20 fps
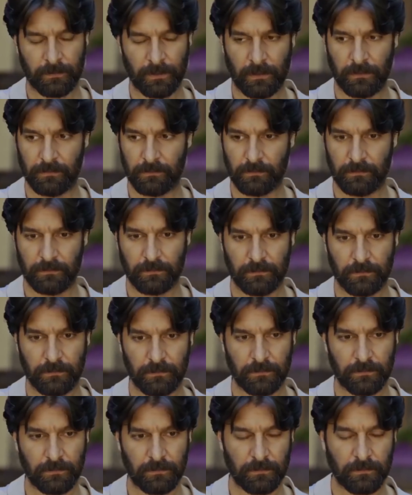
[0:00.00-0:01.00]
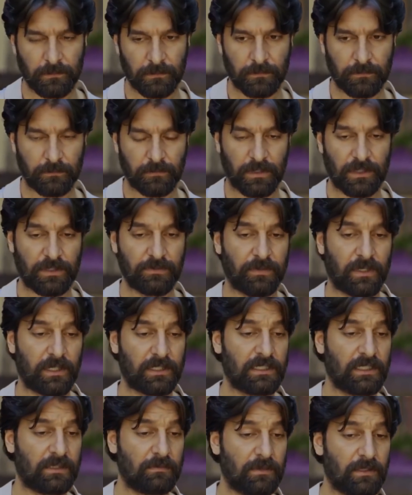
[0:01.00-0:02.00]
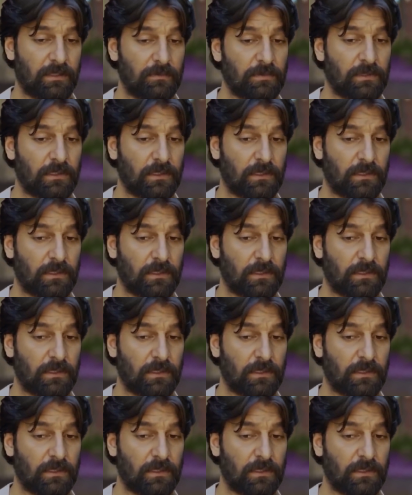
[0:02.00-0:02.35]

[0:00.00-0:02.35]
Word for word: Ya ben hiç fark etmedim